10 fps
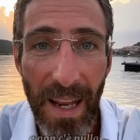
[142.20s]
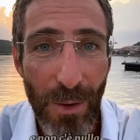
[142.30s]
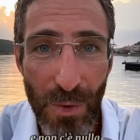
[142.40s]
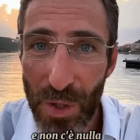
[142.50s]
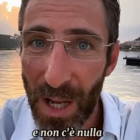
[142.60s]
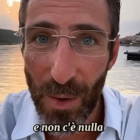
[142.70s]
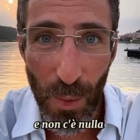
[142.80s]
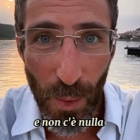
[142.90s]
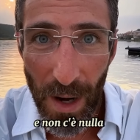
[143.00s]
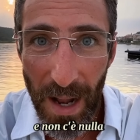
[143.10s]
non c'è
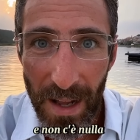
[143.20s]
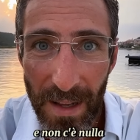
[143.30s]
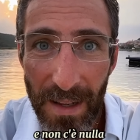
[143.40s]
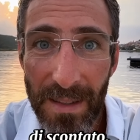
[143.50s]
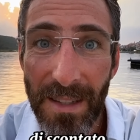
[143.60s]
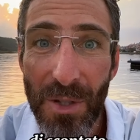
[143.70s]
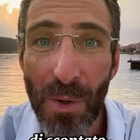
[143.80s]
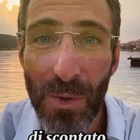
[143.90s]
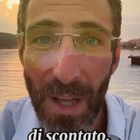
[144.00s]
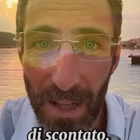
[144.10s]
nulla di
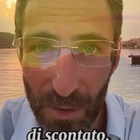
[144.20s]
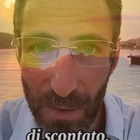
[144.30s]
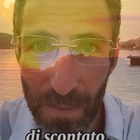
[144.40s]
scontato.